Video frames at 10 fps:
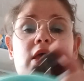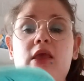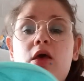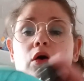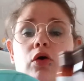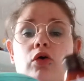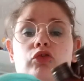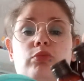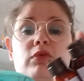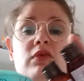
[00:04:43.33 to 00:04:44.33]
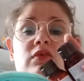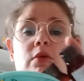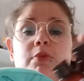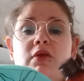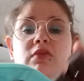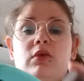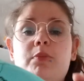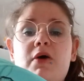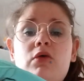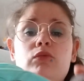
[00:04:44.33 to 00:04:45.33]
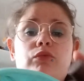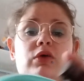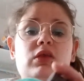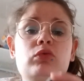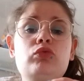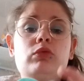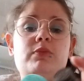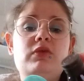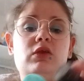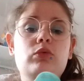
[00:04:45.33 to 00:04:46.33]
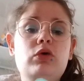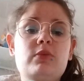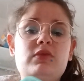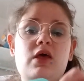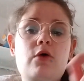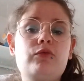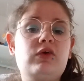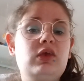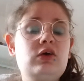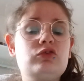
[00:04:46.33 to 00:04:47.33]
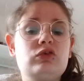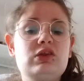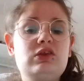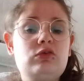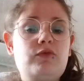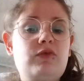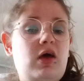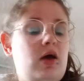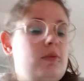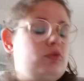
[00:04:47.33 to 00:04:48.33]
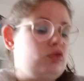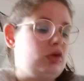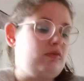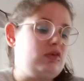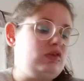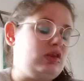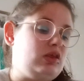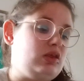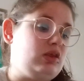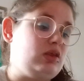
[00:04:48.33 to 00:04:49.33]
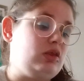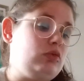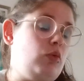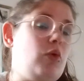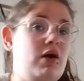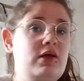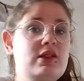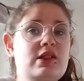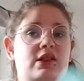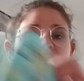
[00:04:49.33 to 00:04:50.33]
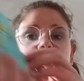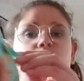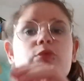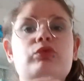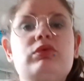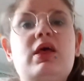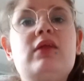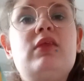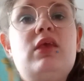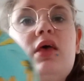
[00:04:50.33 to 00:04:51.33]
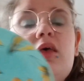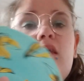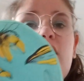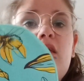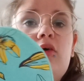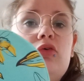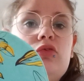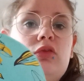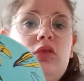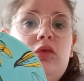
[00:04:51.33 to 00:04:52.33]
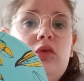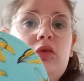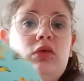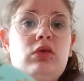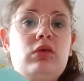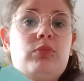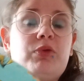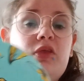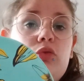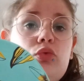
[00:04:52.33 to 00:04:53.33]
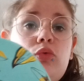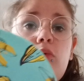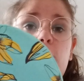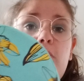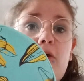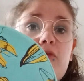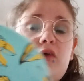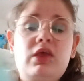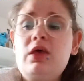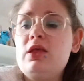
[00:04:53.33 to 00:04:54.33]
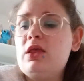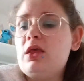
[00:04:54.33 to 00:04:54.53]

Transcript: Et euh, je me dis que ça peut être sympa. Vous voyez tout le petit lot comme ça à offrir. J'en ai déjà offert un parce que j'en avais acheté 3. Je m'en suis gardé un et euh, j'en ai pris deux à offrir.